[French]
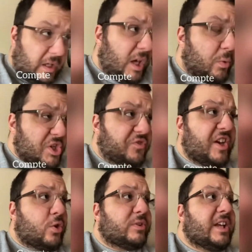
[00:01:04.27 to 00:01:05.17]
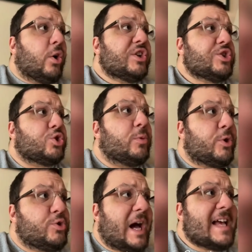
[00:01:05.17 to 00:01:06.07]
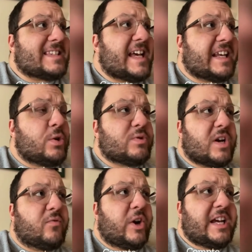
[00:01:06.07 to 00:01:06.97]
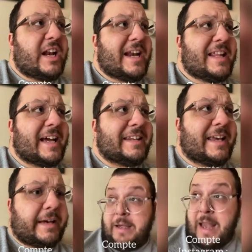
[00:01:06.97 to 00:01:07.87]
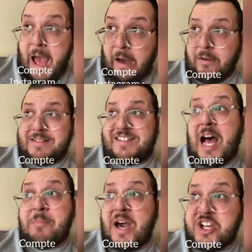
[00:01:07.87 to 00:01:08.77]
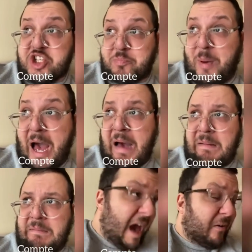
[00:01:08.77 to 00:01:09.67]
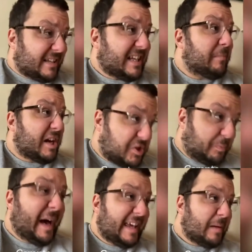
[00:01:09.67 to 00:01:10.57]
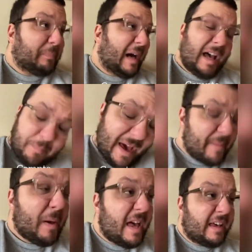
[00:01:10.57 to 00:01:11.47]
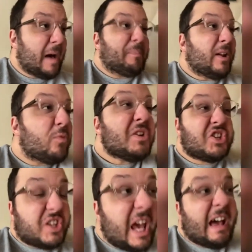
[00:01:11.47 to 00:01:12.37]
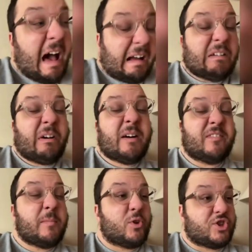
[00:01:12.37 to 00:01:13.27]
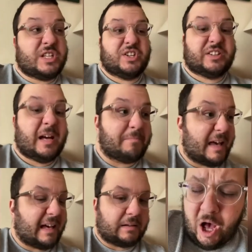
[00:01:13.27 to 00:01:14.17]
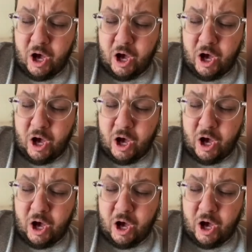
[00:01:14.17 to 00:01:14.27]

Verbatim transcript: Et ouais, je vais écouter l'enregistrement du hazan qui nous a envoyé l'année dernière. Là, ça marche pas. Et ouais, ça marche pas. Y a pas, eh ben, pas de mystère. Hein. Va, va manger chez ta mère.